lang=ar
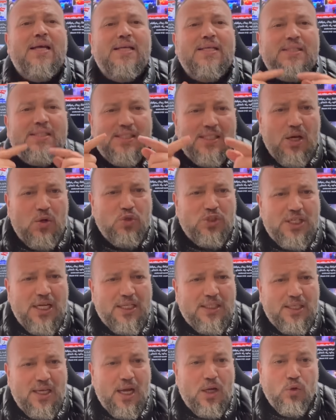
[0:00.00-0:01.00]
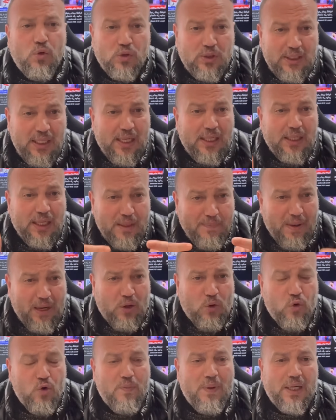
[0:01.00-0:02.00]
الزوجه ديالو ديال
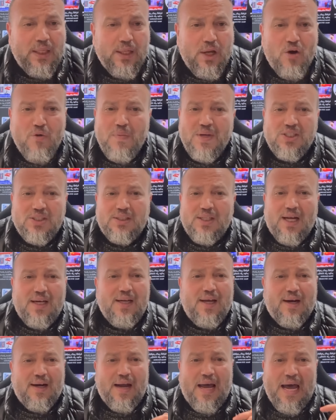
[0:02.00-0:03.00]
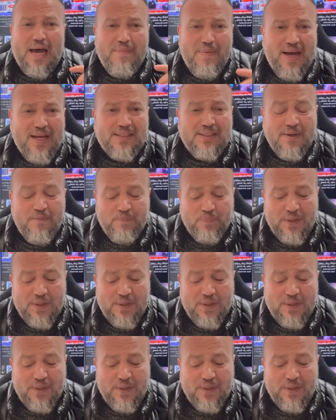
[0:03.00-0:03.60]
المرحومه الله مجد عليها الرحمات